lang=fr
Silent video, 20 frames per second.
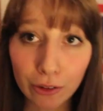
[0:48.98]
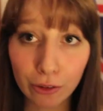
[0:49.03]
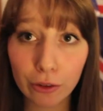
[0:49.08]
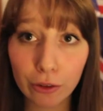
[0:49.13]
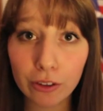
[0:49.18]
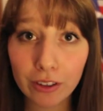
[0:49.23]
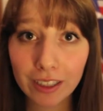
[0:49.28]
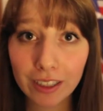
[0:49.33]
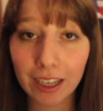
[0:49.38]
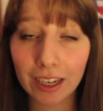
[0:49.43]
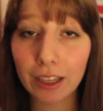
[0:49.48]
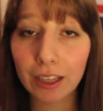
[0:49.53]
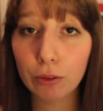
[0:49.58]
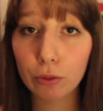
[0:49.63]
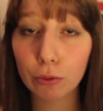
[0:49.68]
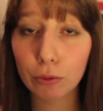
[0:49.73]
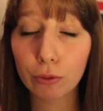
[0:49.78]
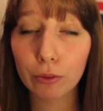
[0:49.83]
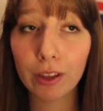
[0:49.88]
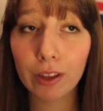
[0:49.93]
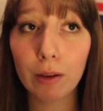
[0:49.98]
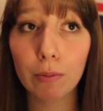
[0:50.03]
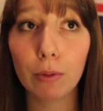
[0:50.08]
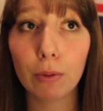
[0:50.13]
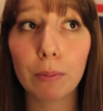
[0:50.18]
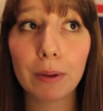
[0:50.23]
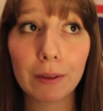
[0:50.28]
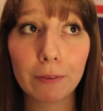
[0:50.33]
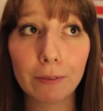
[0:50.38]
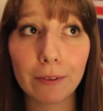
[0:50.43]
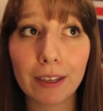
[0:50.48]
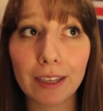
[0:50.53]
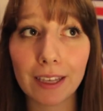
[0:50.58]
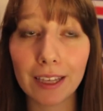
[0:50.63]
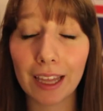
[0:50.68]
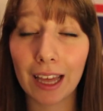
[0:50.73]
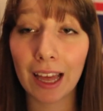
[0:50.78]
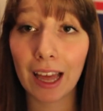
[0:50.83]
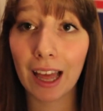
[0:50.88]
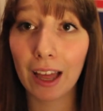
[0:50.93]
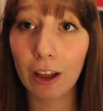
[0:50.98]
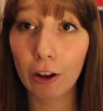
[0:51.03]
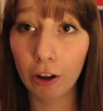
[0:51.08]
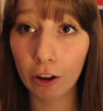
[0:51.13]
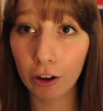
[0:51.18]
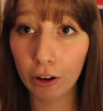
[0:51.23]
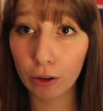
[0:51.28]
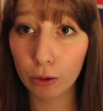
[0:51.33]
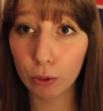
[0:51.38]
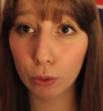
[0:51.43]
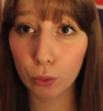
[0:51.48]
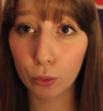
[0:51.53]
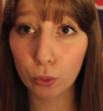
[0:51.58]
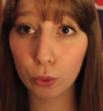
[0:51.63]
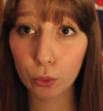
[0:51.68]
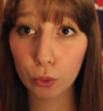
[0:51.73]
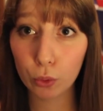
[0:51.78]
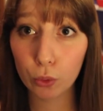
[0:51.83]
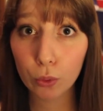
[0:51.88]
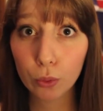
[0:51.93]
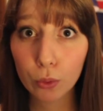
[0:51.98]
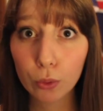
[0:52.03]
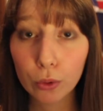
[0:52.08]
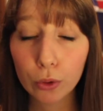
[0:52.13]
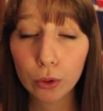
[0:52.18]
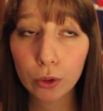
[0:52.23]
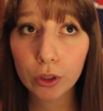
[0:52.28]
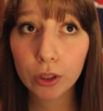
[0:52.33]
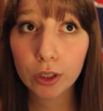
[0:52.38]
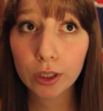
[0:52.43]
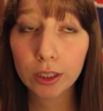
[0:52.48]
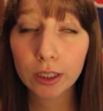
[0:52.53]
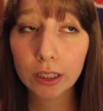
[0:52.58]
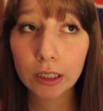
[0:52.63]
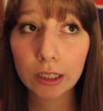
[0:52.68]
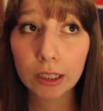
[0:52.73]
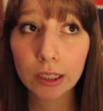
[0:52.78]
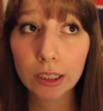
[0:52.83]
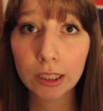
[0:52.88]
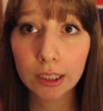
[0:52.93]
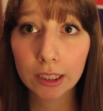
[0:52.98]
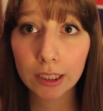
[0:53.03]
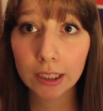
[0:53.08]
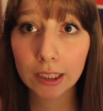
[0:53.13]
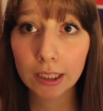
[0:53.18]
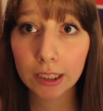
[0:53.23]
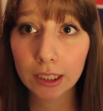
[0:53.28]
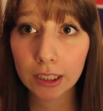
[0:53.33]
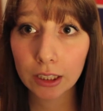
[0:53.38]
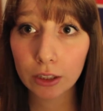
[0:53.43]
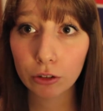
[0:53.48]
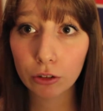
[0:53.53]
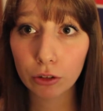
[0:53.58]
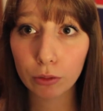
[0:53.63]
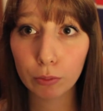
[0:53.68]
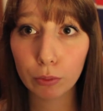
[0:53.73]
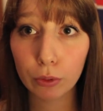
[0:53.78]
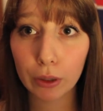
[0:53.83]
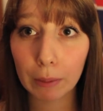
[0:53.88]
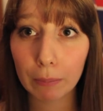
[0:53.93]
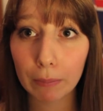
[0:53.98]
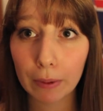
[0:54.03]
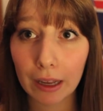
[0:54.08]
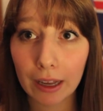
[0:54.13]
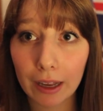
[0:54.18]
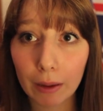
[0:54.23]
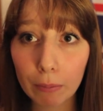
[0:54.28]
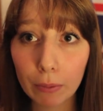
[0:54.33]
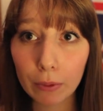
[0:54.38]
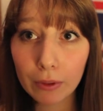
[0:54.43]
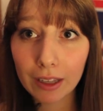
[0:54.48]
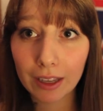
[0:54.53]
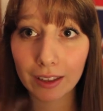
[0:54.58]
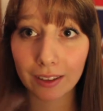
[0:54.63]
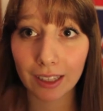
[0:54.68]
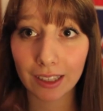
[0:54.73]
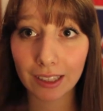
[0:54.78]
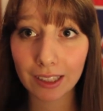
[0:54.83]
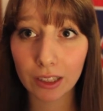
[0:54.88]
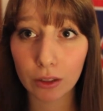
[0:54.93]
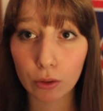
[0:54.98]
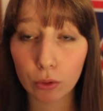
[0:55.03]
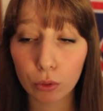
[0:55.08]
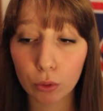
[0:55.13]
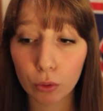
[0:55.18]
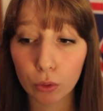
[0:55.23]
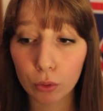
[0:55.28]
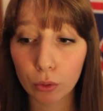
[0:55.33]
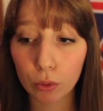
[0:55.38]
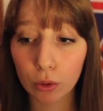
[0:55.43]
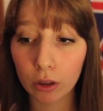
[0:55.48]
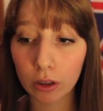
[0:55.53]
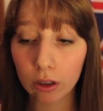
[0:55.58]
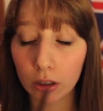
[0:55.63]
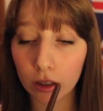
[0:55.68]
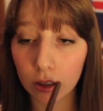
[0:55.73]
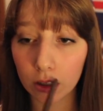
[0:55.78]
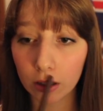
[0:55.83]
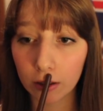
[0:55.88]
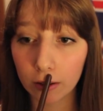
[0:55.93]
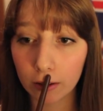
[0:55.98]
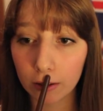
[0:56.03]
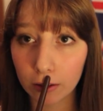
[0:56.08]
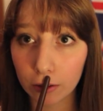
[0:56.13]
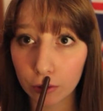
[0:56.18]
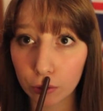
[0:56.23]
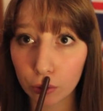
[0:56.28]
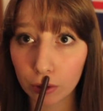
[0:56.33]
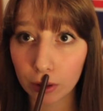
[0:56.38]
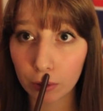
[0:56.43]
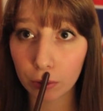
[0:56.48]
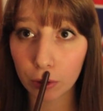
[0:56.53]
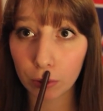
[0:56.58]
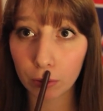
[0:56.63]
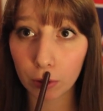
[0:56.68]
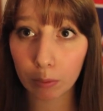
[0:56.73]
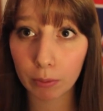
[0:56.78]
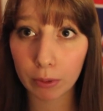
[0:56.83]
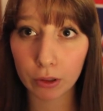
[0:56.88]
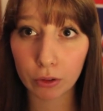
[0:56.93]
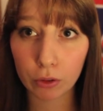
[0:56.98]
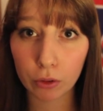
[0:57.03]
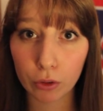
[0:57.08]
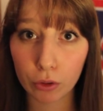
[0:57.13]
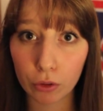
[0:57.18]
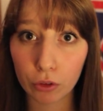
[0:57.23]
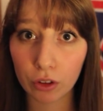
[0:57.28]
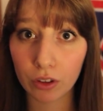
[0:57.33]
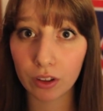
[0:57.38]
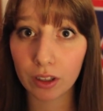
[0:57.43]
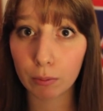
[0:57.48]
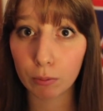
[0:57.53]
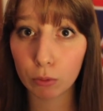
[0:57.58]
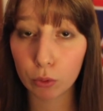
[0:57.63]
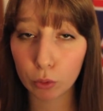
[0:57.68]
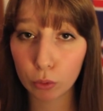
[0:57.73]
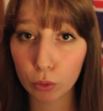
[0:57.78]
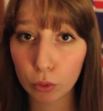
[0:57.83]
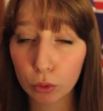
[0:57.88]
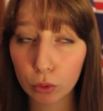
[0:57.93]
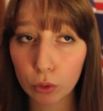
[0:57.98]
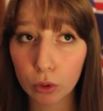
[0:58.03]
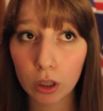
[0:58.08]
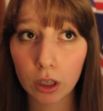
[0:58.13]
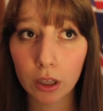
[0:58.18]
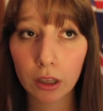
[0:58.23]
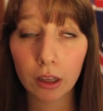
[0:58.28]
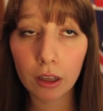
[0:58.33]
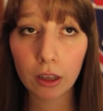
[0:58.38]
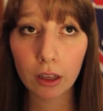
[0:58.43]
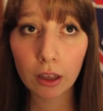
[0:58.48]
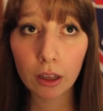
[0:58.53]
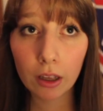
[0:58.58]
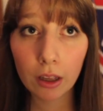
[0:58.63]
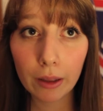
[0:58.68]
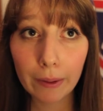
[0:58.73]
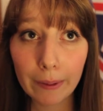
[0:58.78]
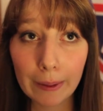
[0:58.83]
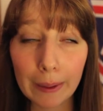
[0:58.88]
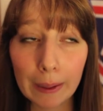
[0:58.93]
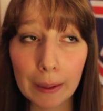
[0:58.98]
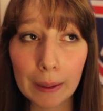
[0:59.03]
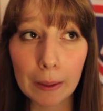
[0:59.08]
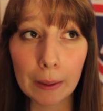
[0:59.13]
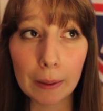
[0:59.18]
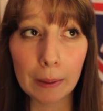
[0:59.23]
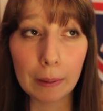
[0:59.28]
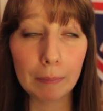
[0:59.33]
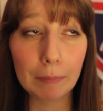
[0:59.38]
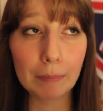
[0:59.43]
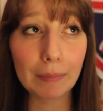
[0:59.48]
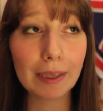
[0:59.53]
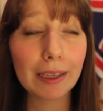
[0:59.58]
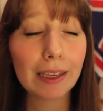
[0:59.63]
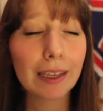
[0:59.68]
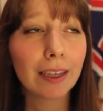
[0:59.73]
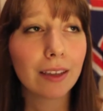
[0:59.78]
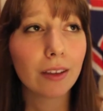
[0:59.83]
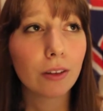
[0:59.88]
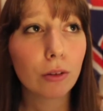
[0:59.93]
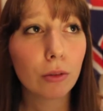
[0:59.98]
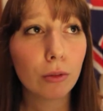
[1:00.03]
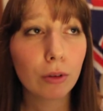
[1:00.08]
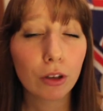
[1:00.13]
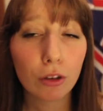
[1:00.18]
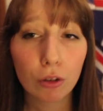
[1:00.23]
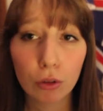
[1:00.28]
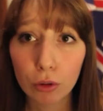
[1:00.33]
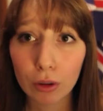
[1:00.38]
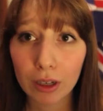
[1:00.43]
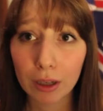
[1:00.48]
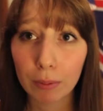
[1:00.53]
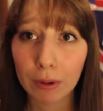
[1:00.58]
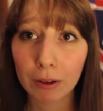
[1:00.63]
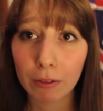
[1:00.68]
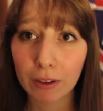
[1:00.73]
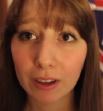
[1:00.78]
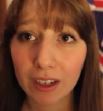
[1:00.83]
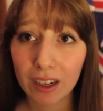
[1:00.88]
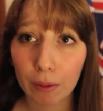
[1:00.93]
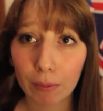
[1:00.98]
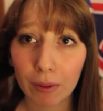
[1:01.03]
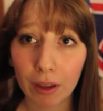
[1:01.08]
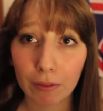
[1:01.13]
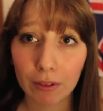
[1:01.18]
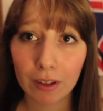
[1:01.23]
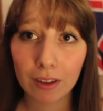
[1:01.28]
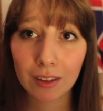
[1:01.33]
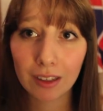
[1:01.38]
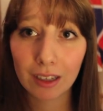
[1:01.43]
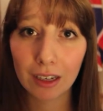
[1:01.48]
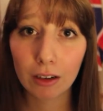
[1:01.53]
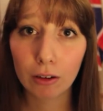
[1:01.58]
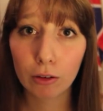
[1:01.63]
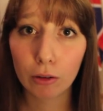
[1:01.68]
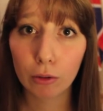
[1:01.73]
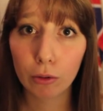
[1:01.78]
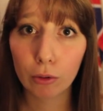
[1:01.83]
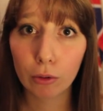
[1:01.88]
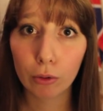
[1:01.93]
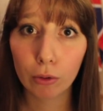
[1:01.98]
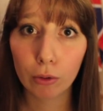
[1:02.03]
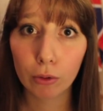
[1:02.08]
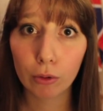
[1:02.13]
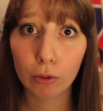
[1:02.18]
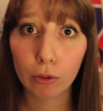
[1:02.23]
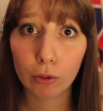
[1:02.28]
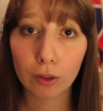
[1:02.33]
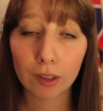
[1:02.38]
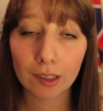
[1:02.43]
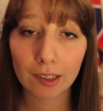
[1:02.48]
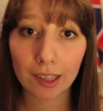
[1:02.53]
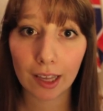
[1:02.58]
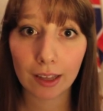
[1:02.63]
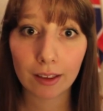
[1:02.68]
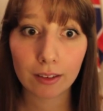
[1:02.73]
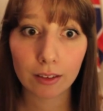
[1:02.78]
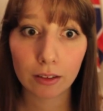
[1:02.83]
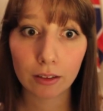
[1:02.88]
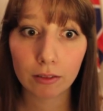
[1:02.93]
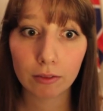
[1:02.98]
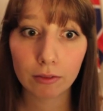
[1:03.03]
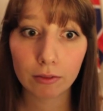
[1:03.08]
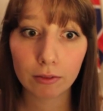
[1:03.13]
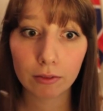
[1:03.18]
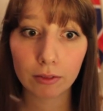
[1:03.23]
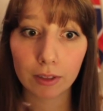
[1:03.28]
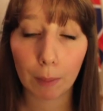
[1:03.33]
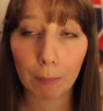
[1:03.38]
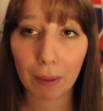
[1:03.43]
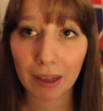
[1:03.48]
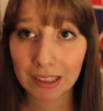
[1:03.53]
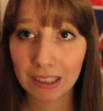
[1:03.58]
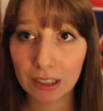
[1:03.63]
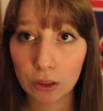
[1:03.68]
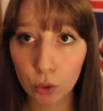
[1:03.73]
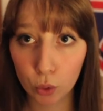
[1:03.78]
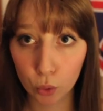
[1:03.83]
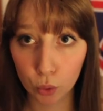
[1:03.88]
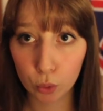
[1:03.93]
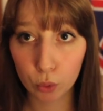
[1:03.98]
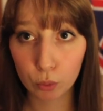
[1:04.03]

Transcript: De Quel est ton film préféré euh, Donc, je ne pourrais pas répondre à cette question euh, tout simplement parce que je les aime tous. Mais celui que j'aurais préféré à mon avis c'est le 7, la partie 2.